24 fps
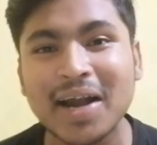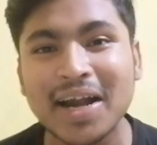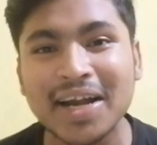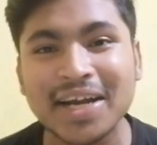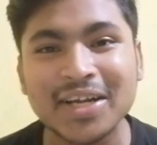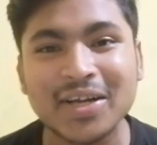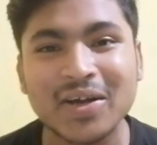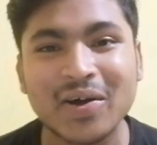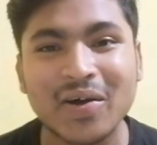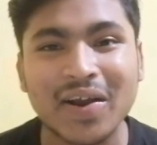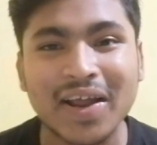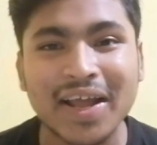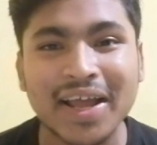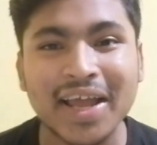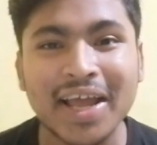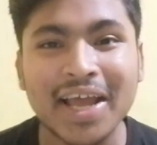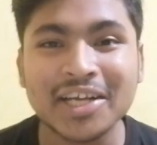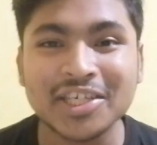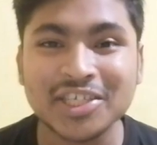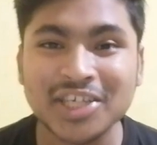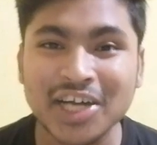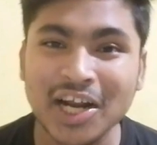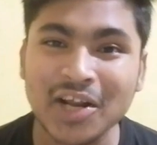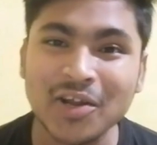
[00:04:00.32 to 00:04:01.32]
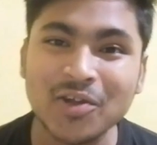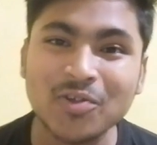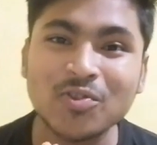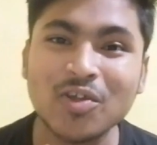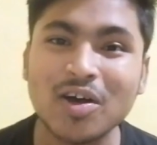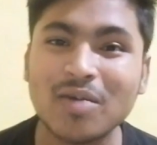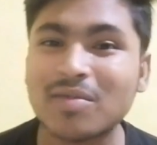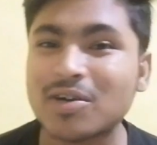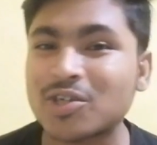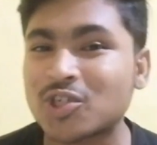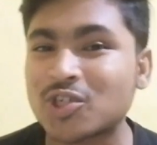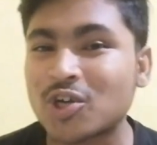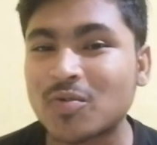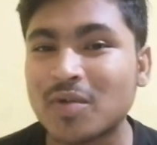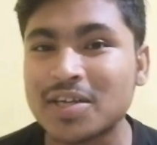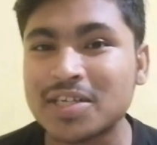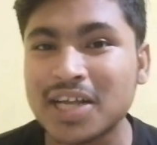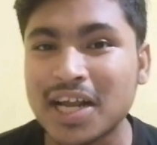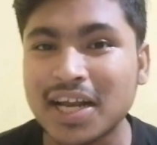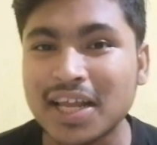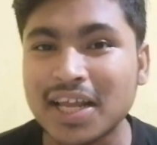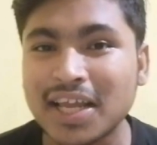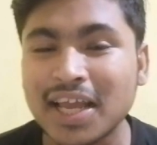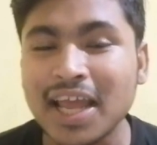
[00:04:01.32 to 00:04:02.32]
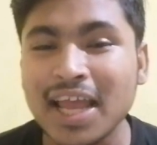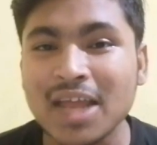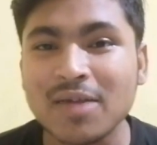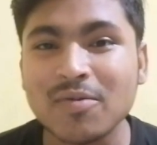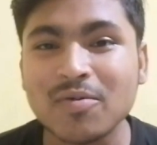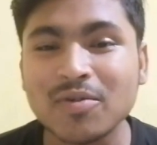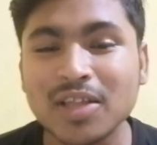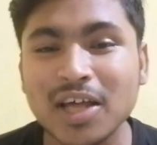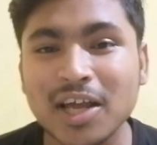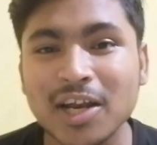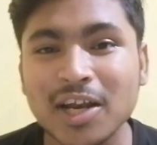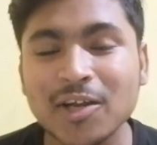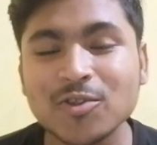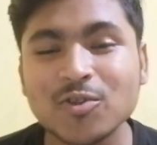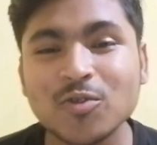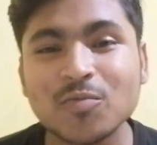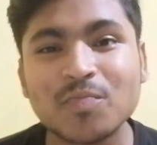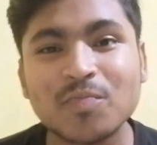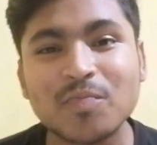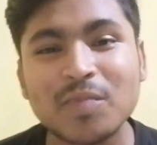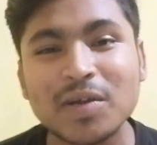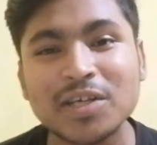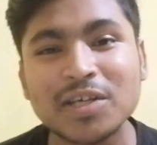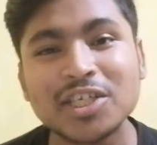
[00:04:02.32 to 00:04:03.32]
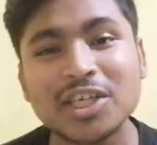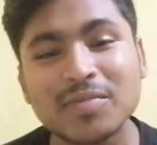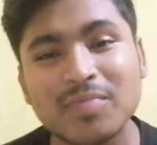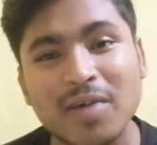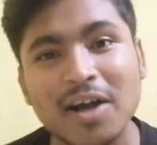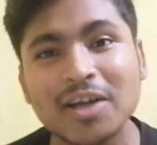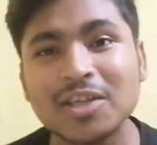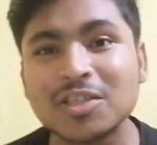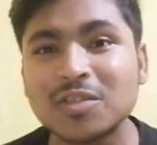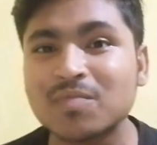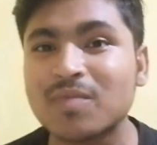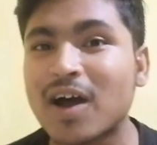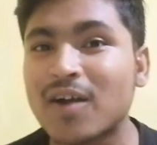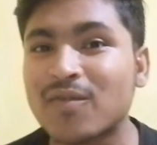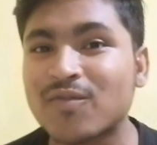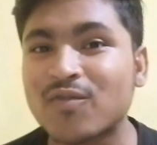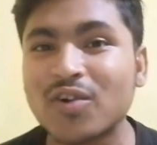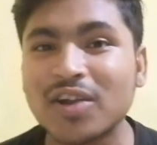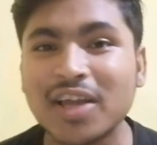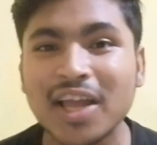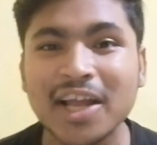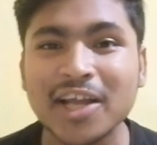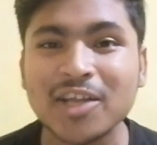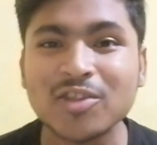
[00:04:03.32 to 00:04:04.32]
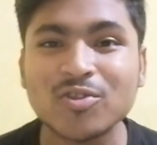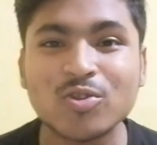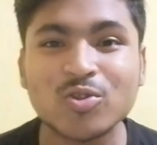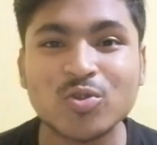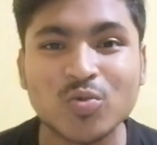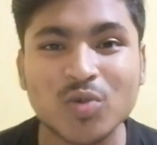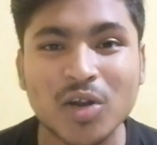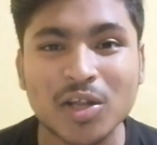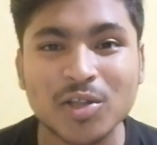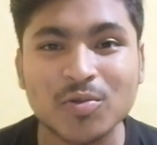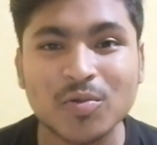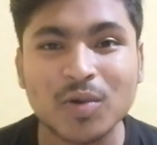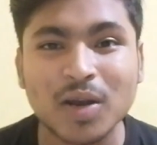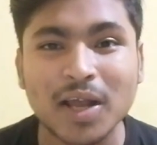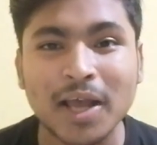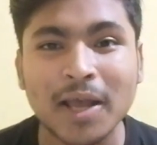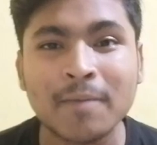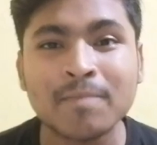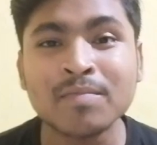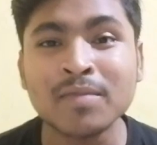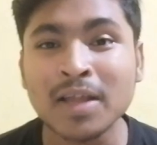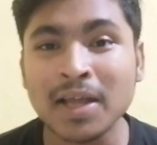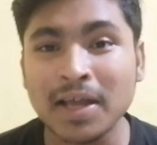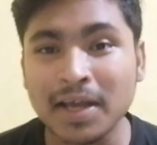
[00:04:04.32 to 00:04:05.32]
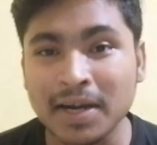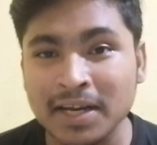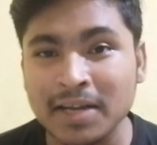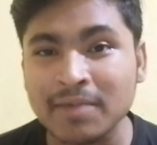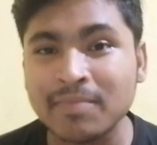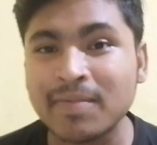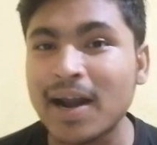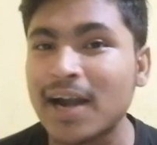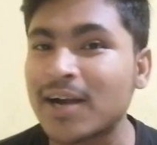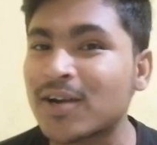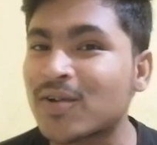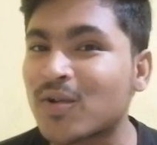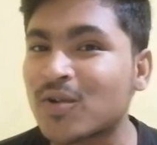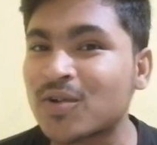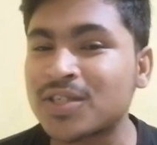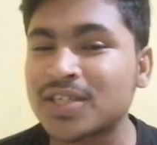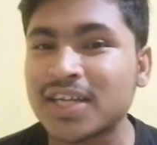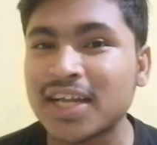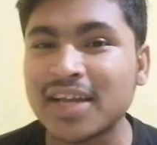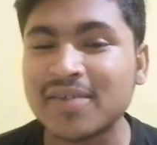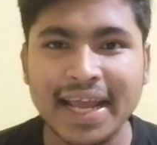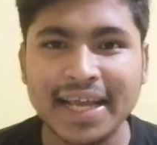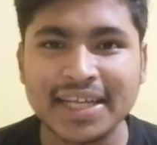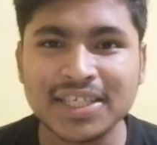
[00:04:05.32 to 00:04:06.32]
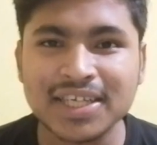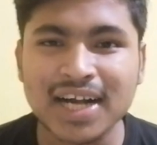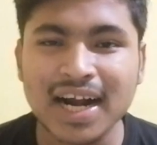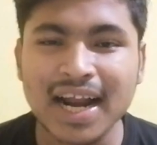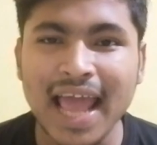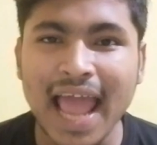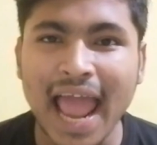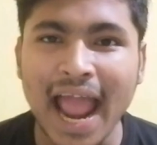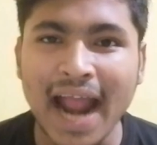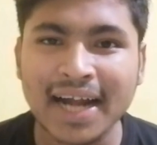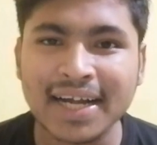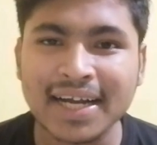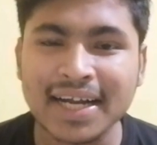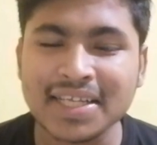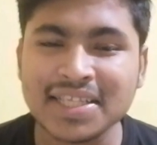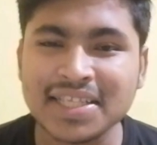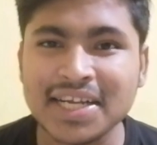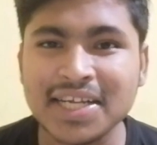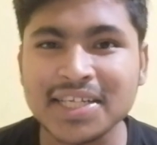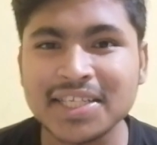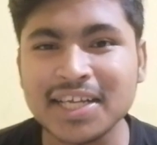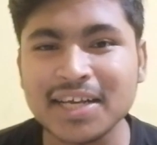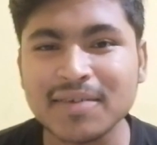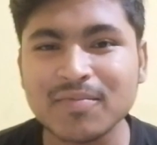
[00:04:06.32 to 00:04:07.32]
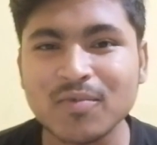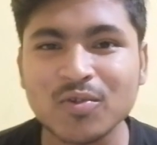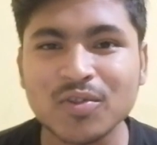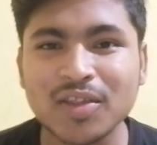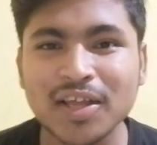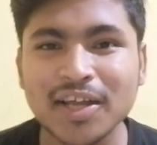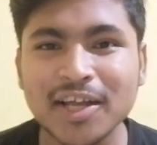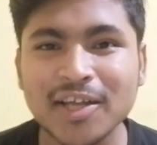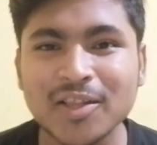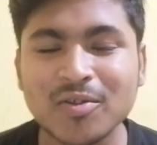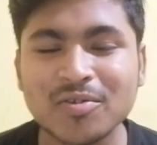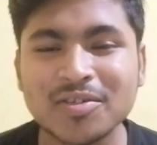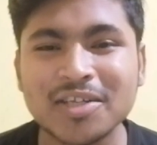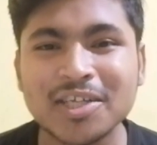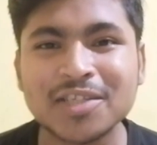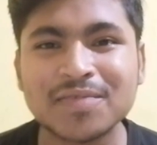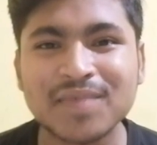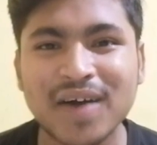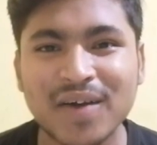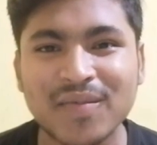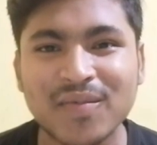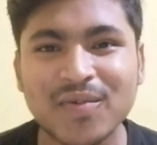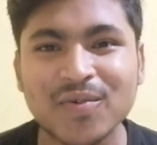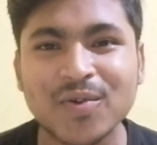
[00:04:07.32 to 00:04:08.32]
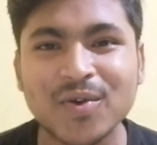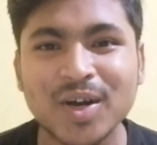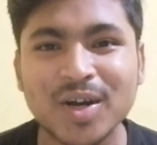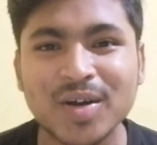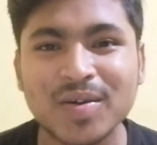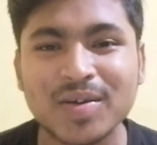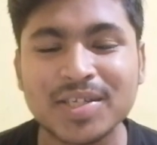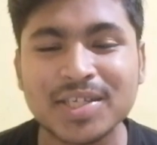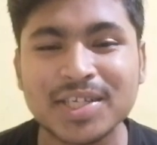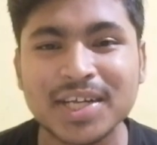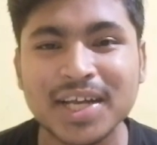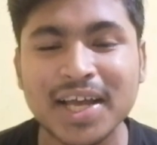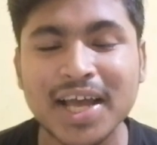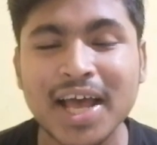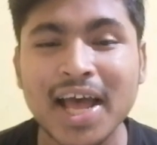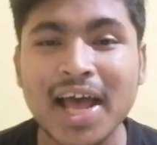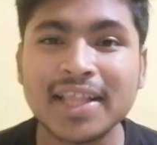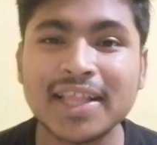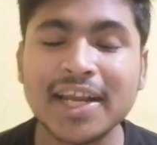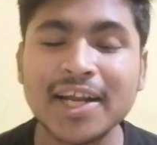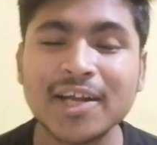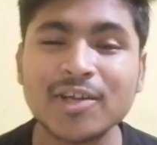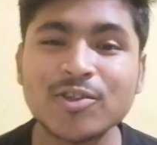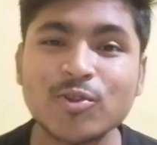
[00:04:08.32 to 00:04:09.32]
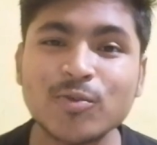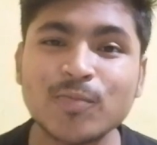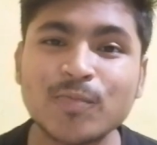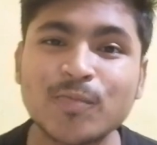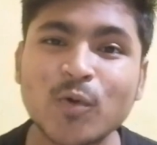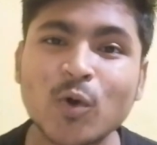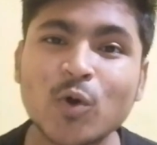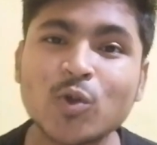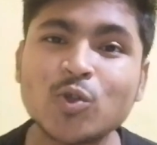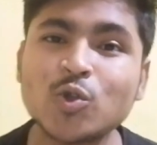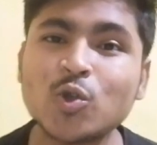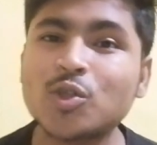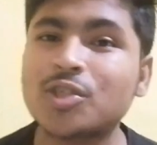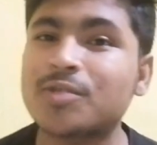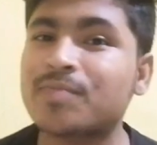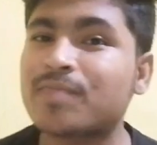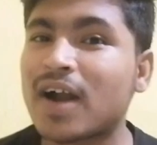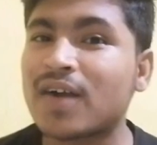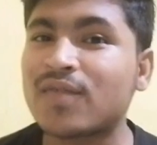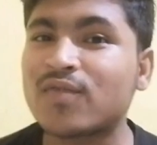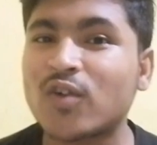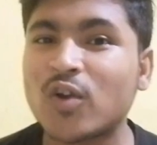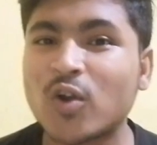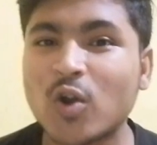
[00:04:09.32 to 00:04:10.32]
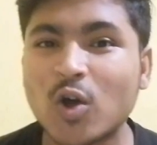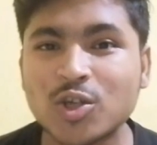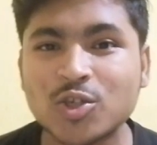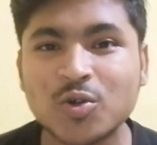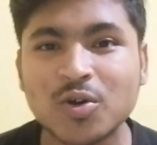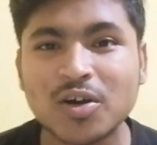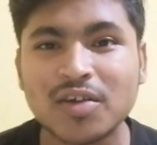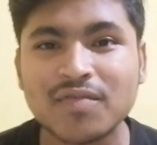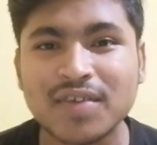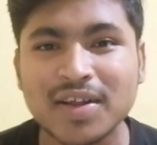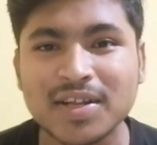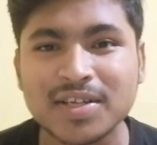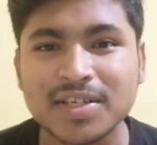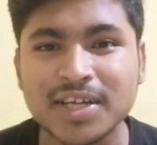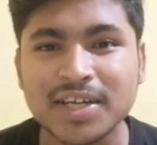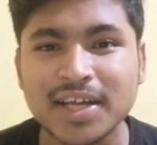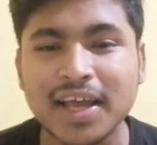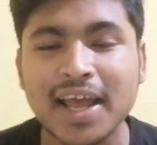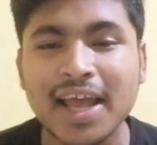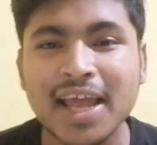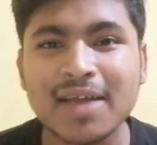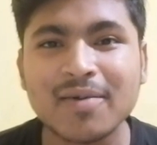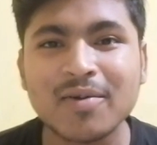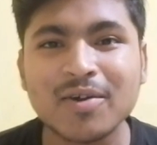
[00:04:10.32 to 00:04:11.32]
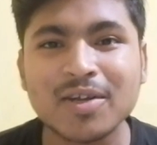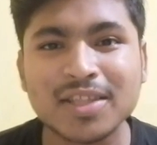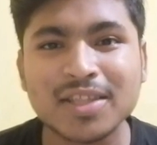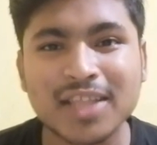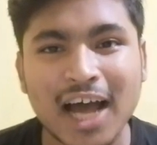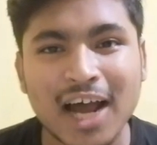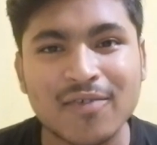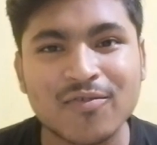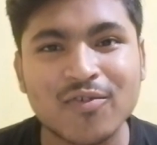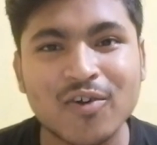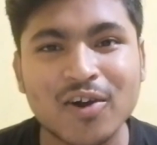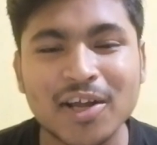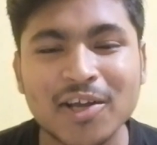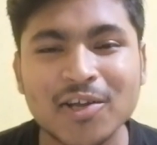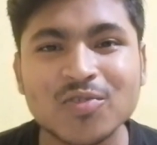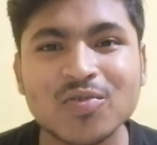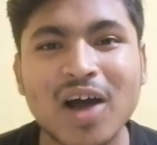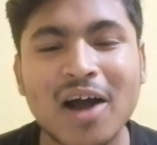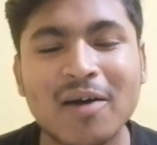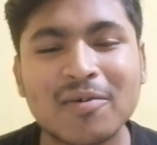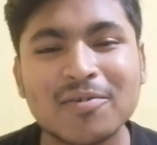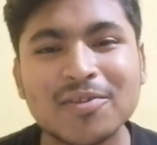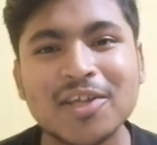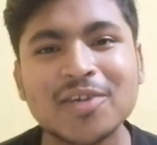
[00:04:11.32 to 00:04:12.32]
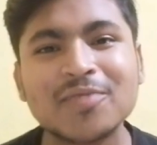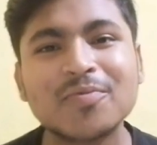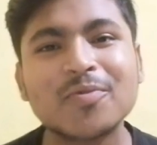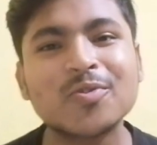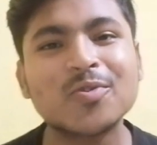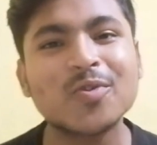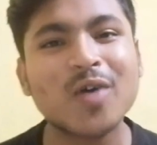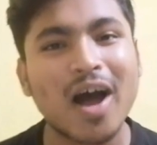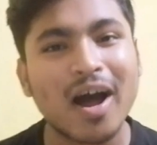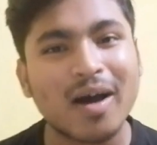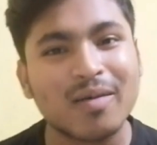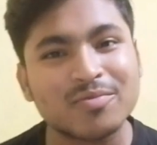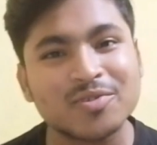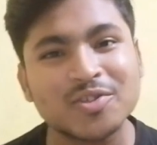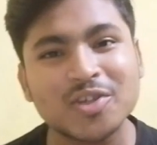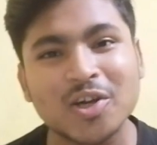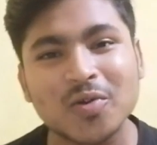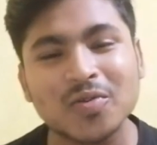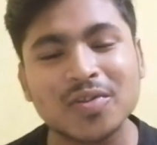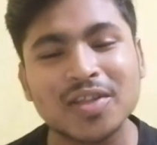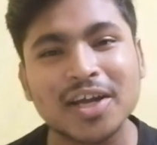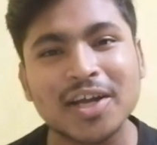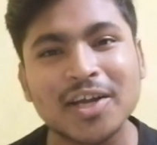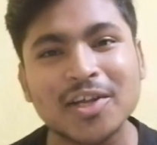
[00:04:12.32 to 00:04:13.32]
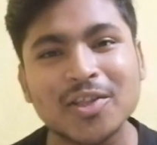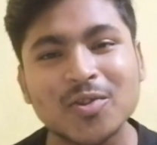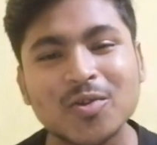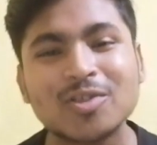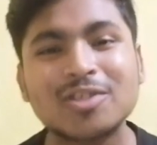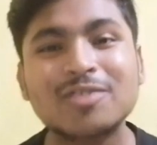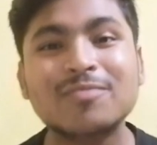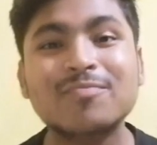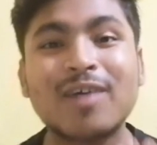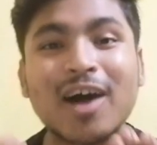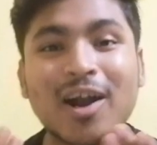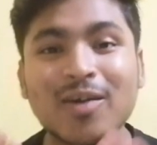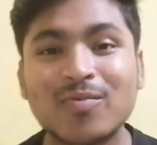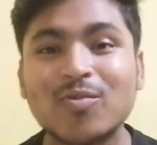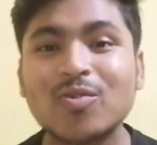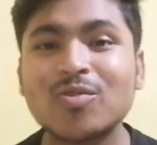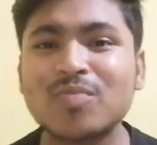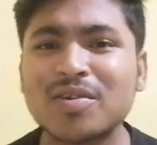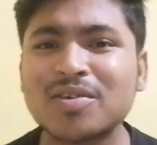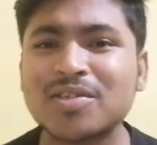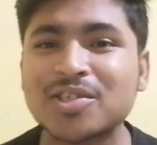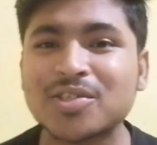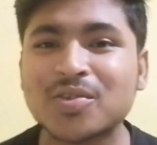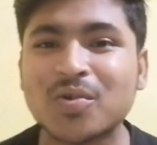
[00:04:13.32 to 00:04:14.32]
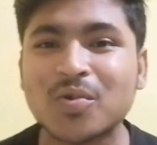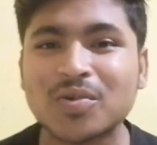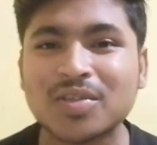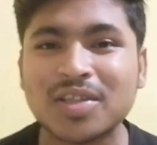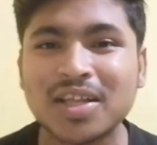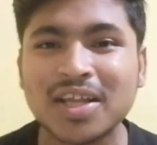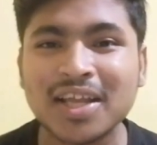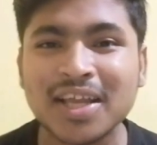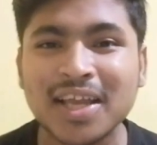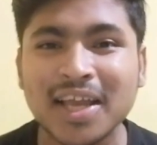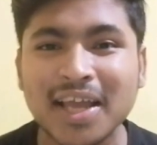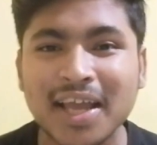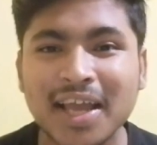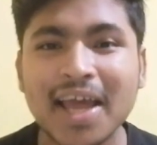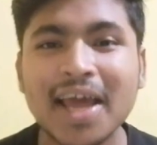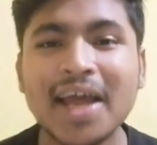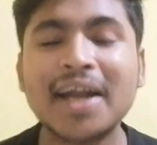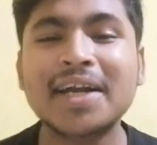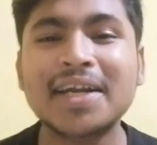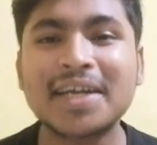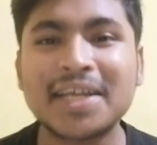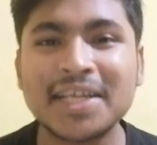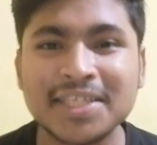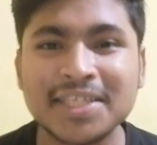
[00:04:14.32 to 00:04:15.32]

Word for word: যে রিব্র্যান্ডিং করে সেটা কিন্তু আমরা সবাই জানি এবং তারা কিন্তু বেশিরভাগ স্মার্টফোনকে কিন্তু তুলে তুলে রিব্র্যান্ড করছে এবং এছাড়া একটা সিরিজের মধ্যে কিন্তু যে স্মার্টফোনগুলো রয়েছে তারা কিন্তু প্রচুর স্মার্টফোন লঞ্চ করে ফেলছে এবং তার ফলে কিন্তু আমাদের মতো আমজনতা কিন্তু স্মার্টফোন পারচেস করতে গিয়ে